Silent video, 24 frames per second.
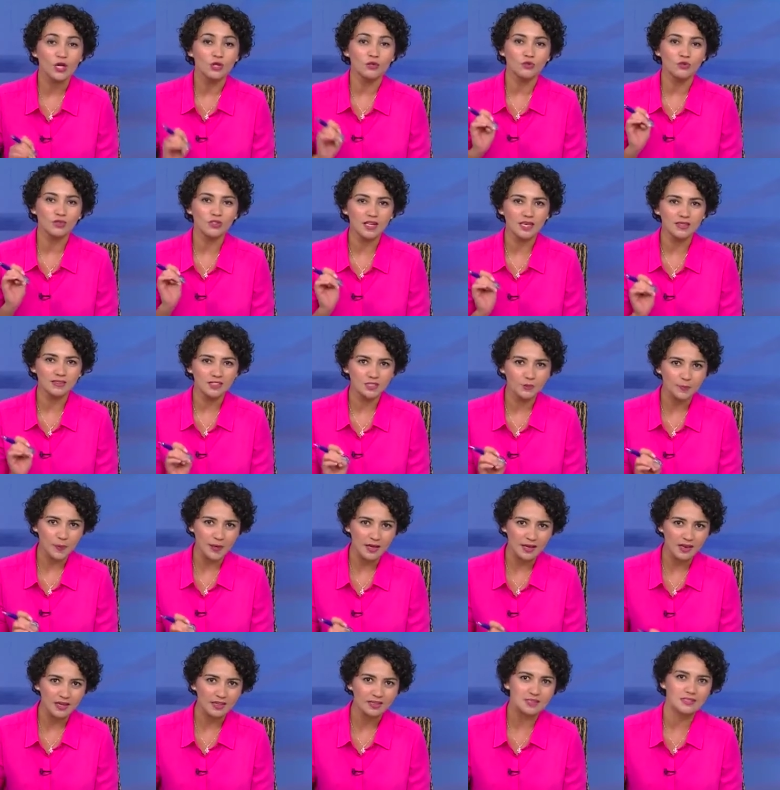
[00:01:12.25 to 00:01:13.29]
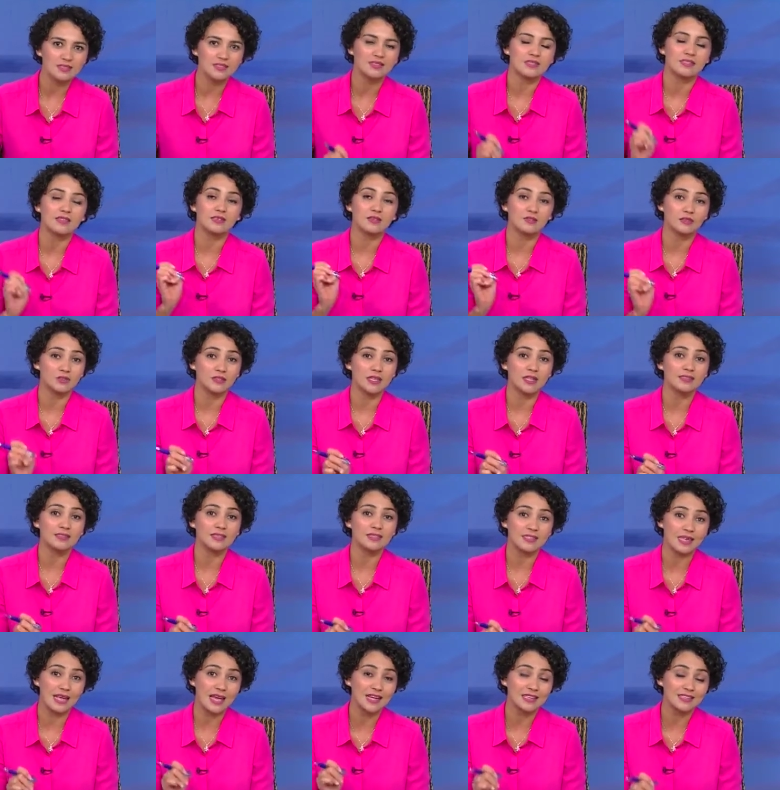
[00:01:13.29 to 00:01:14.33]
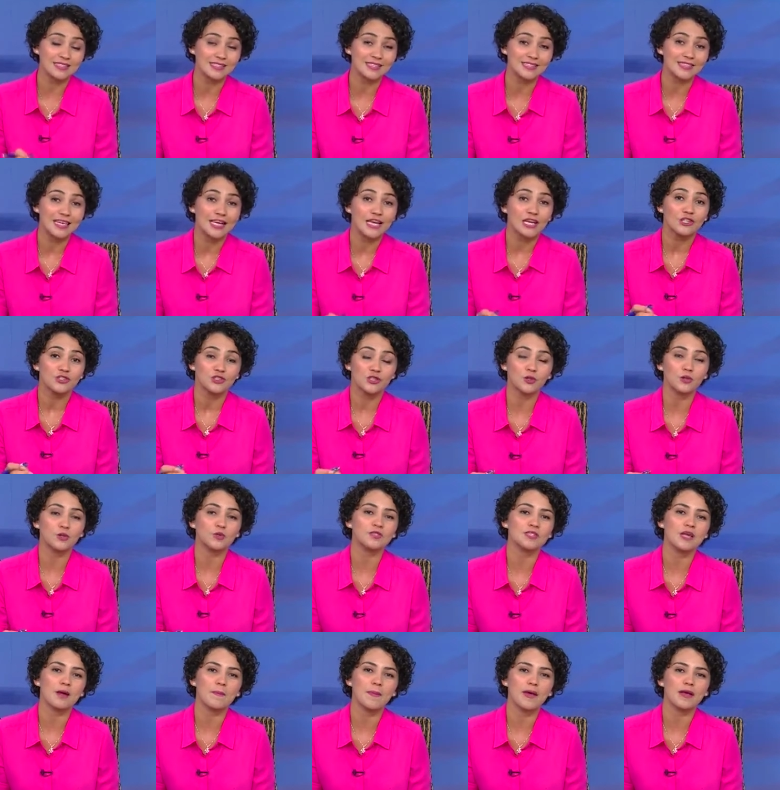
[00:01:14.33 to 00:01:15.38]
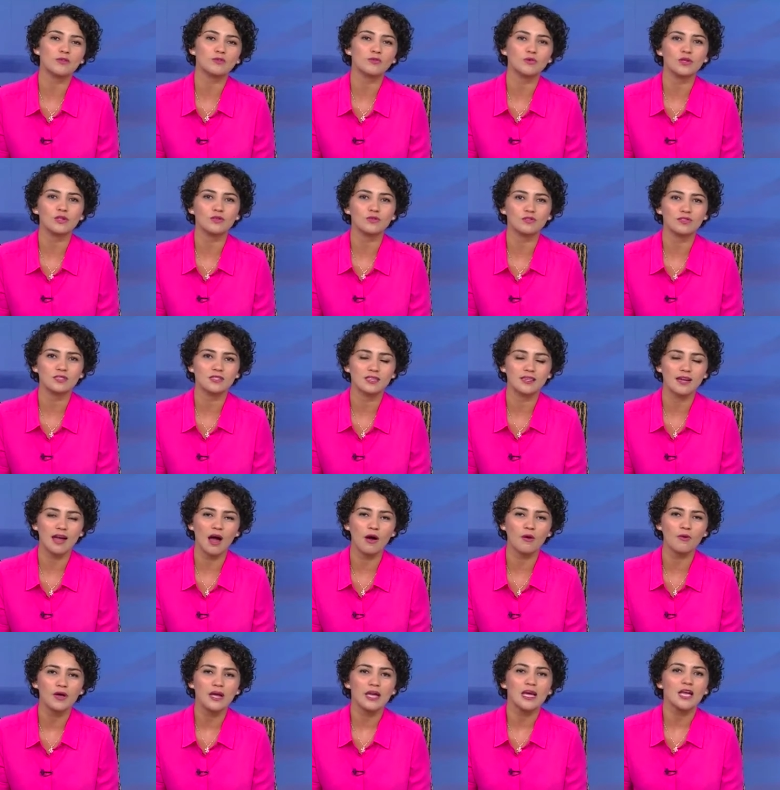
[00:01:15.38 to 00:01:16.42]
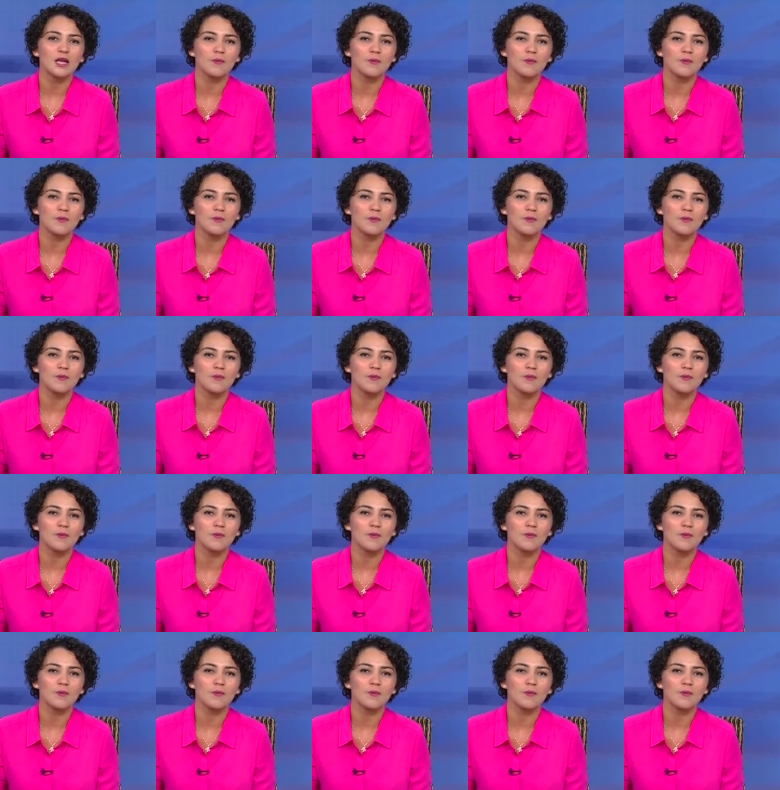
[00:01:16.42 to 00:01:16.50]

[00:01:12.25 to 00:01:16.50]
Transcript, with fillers: 200 prenheses, 200 reses de cruzamento industrial.